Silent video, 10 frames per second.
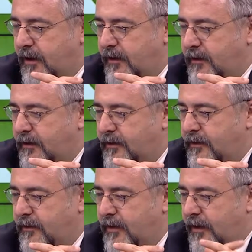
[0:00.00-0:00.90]
E,
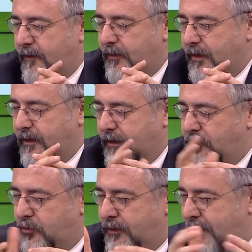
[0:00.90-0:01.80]

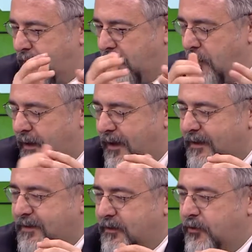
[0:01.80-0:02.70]
Hani dün de kamera
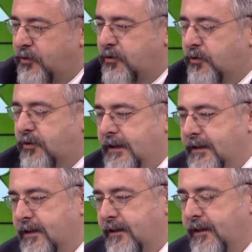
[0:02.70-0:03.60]
arkasında konuşuyorduk.
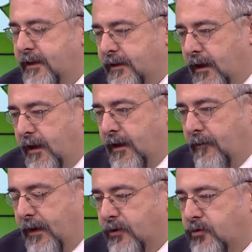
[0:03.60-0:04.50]
İnsanların
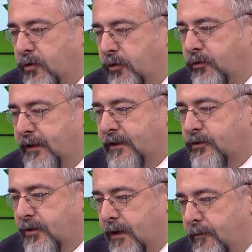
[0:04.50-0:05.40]
mezun olduktan
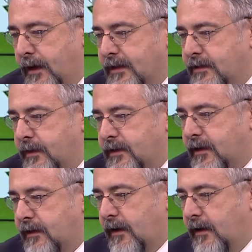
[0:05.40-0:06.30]
sonra bazı
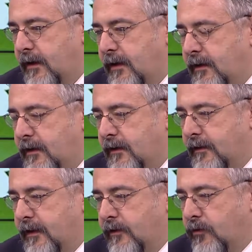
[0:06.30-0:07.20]
mesleklerle ilgili
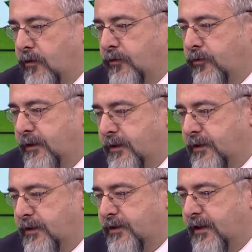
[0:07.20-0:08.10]
neyin ne olduğunu
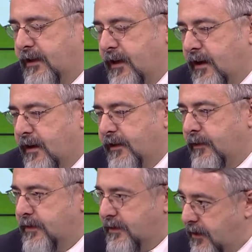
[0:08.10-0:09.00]
işin içine girerek
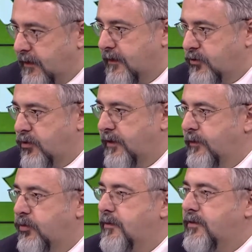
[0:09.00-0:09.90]
anlaması yerine şu
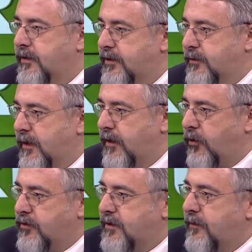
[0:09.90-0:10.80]
anda bu gibi çalışmalarla
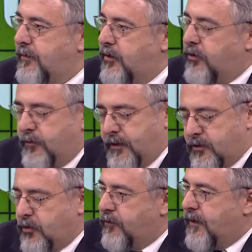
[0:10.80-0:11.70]
önceden biliyor
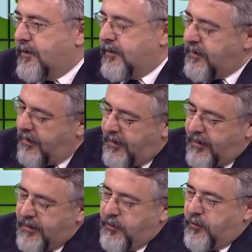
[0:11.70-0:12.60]
olması çok faydalı. Evet.
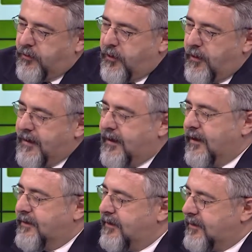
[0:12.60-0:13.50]
İyi oldu. Gene
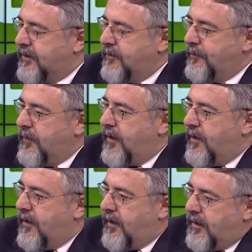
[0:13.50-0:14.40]
hatırlatalım. Onu incelemeye
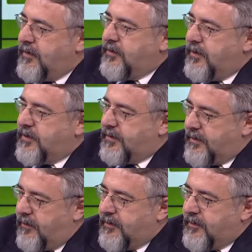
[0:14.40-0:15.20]
devam ediyorlar. İnceleyeceğiz. Evet.